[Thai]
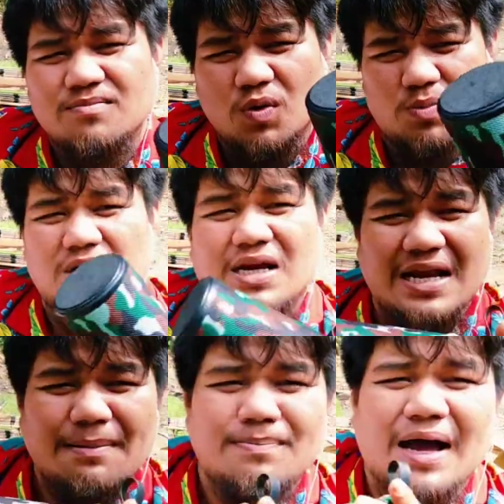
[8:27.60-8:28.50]
ผมก็เลย
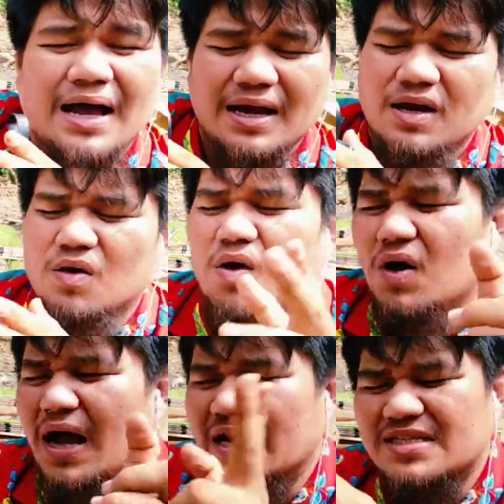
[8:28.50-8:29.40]
รับมา แล้วก็
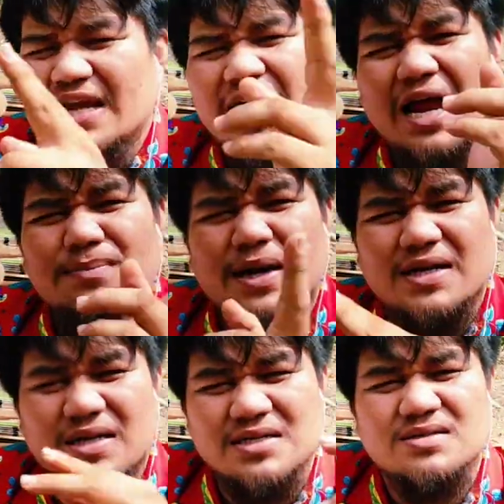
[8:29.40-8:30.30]
การใช้งานแบต
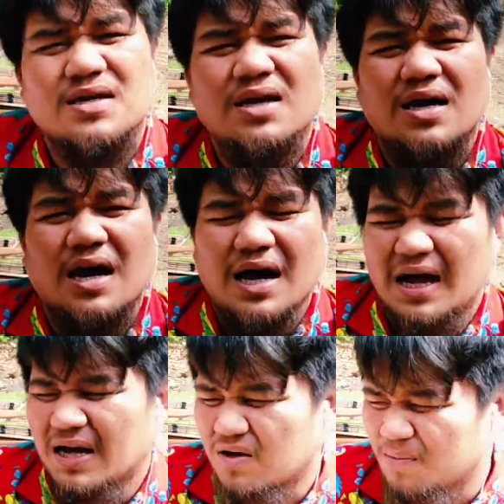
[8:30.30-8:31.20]
อึ
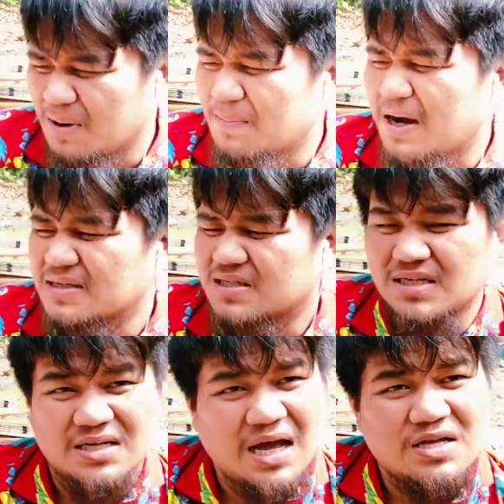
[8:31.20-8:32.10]
ด็ประมาณ
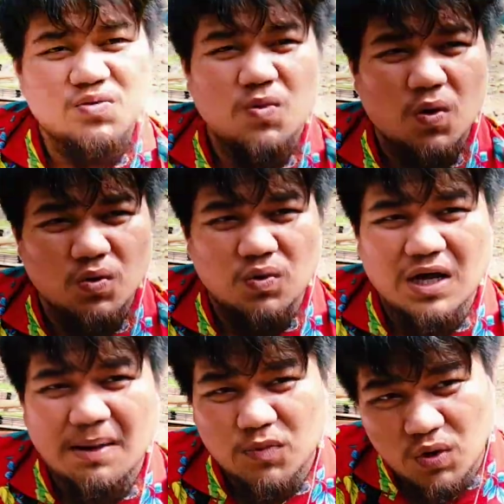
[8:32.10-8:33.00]
4-5 ชั่วโมงอยู่
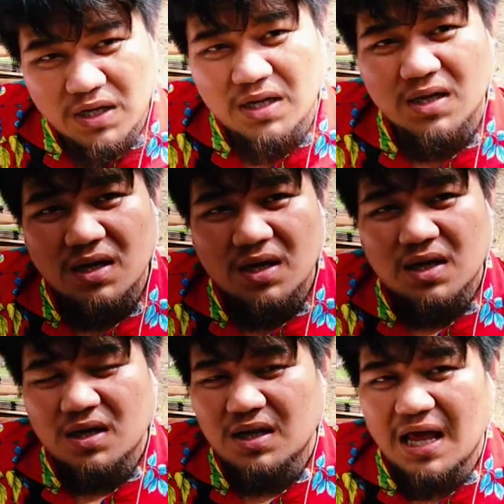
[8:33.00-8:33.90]
นะครับตัวนี้
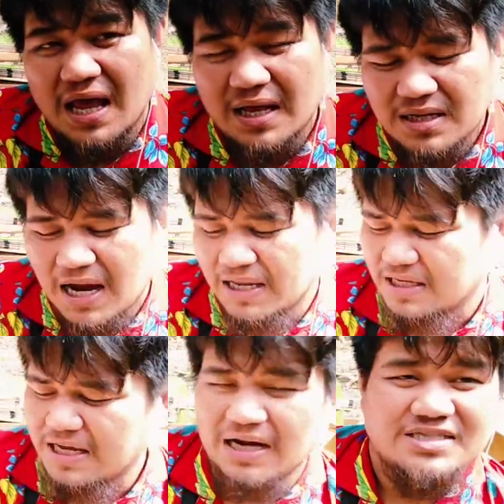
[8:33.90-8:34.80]
นะใคร
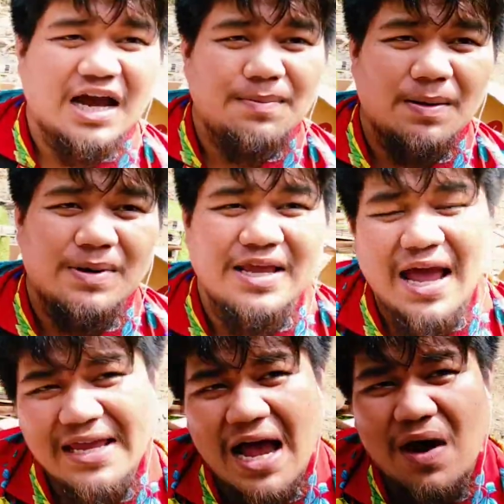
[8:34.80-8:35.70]
ที่อยากใช้แบบระยะ
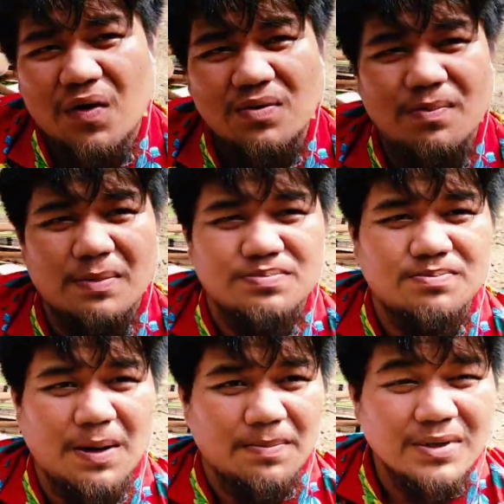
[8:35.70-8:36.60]
ยาวแบบ
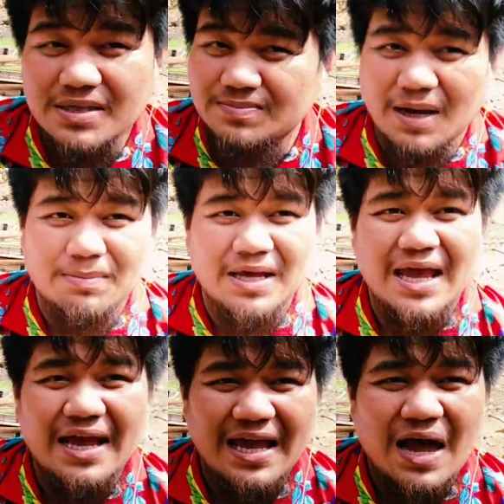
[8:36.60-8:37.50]
แบบอึดแบบระ
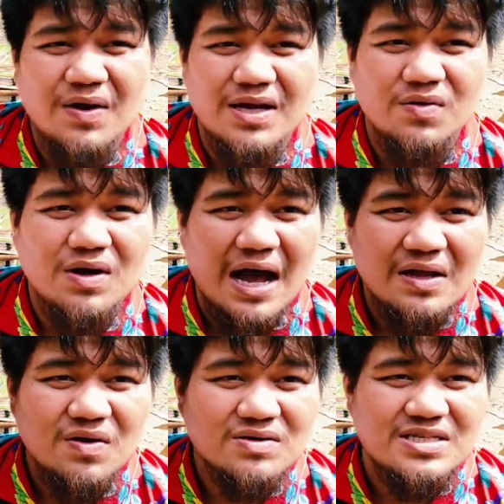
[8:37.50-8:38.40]
ยะยาวเลยลูกค้า
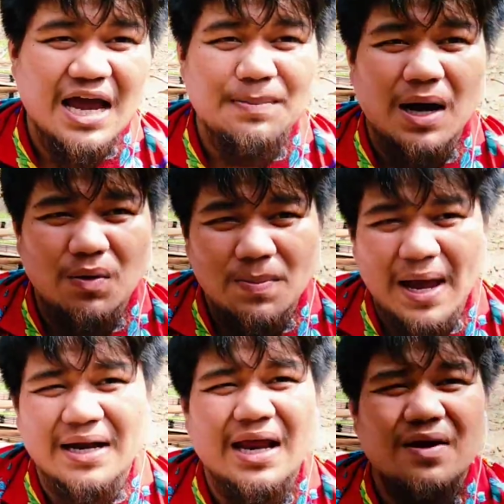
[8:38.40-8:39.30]
ต้องใช้ power
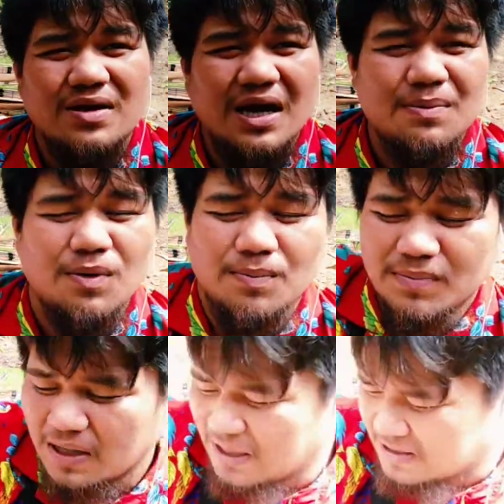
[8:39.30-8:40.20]
bank แล้วนะครับผม
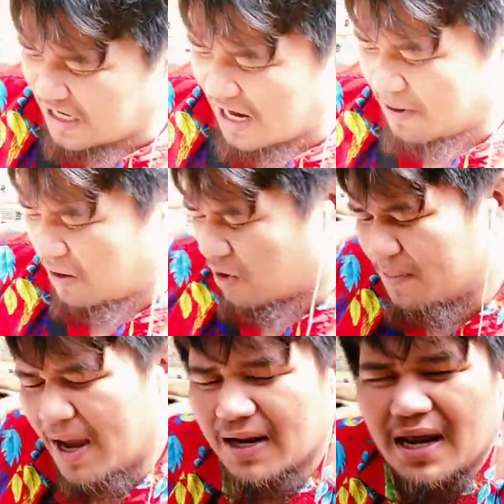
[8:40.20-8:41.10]
ใช้ power
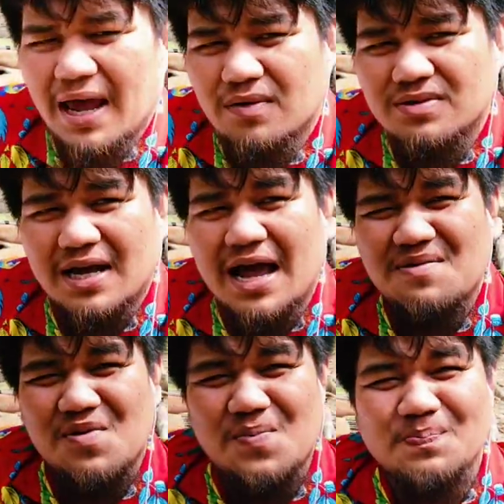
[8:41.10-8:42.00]
bank แล้วนะครับ
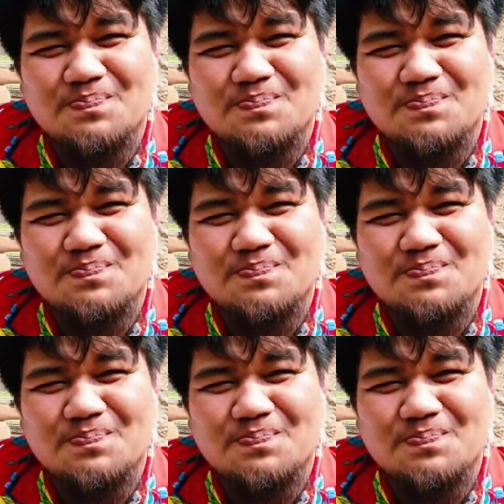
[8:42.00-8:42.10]
ผม